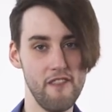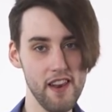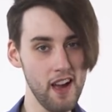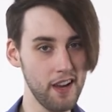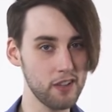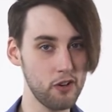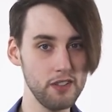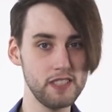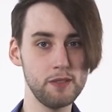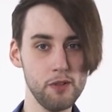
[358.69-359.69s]
Wenn ihr ein
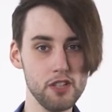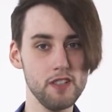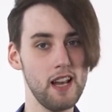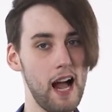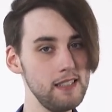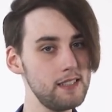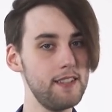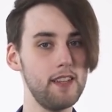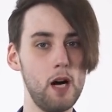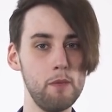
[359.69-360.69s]
Kreuz zwischen den
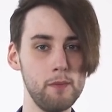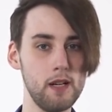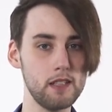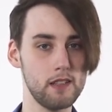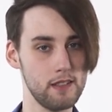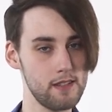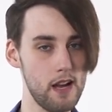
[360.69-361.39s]
einzelnen Namen macht, dann